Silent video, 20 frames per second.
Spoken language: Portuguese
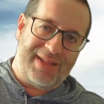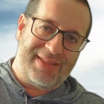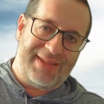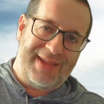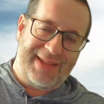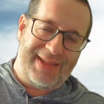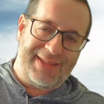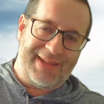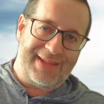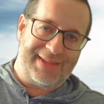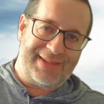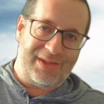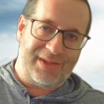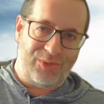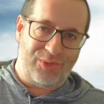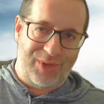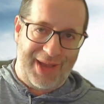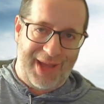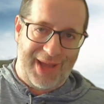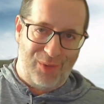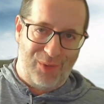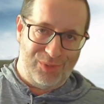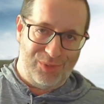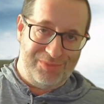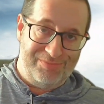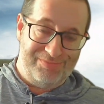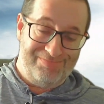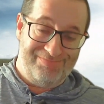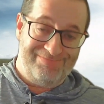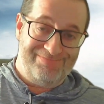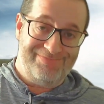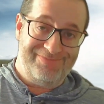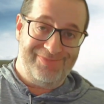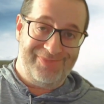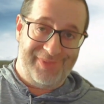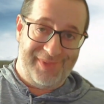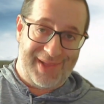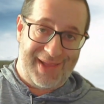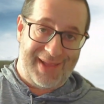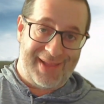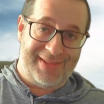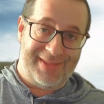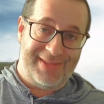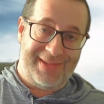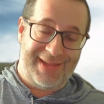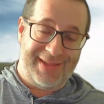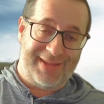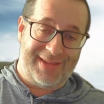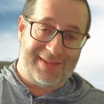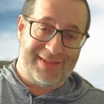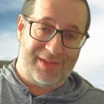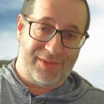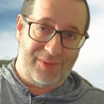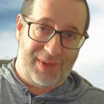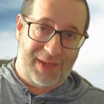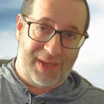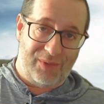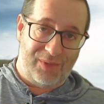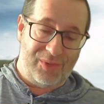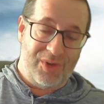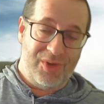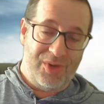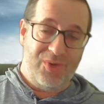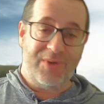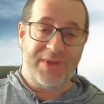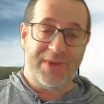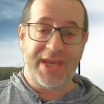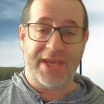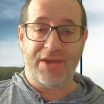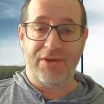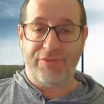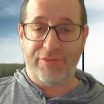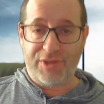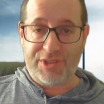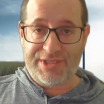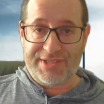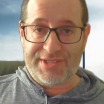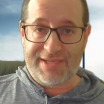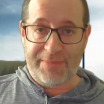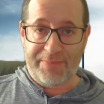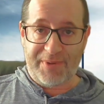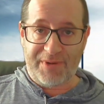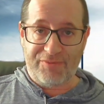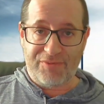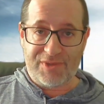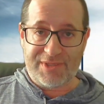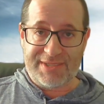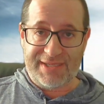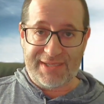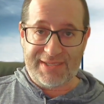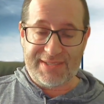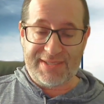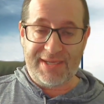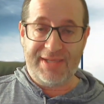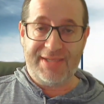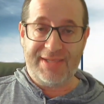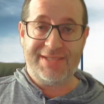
até a data do laudo. Até a data do laudo. O que, que eu vou dizer para vocês?